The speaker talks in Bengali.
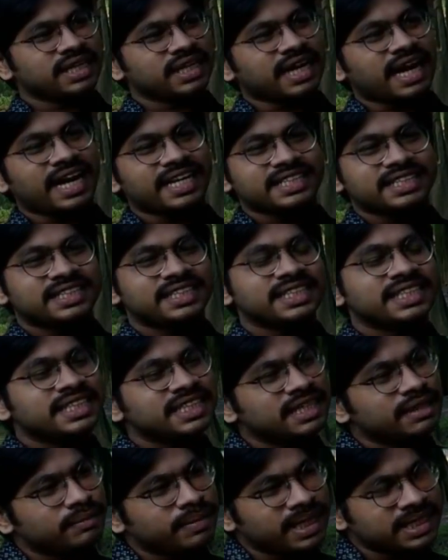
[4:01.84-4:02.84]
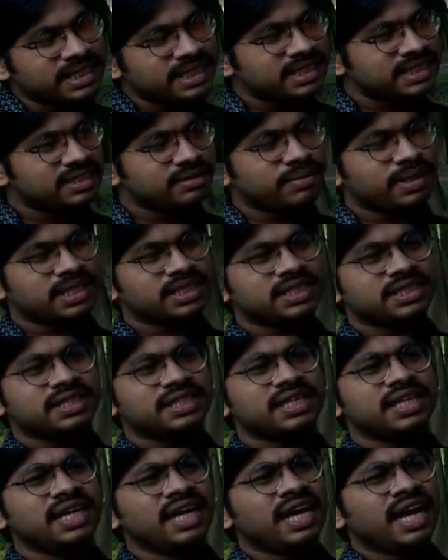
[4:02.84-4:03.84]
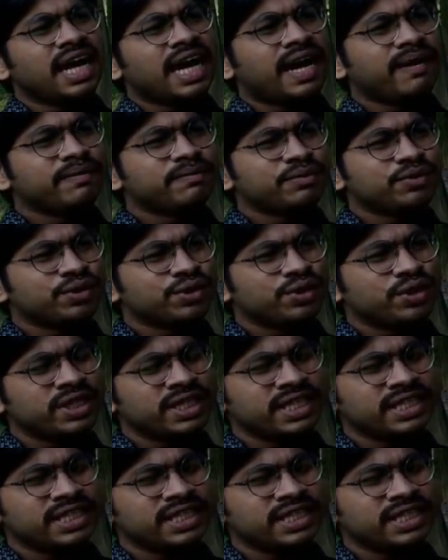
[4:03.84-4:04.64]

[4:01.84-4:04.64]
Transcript: খাচ্ছে কিনা বাজারে যে ভাষাটা আমি মনে করি না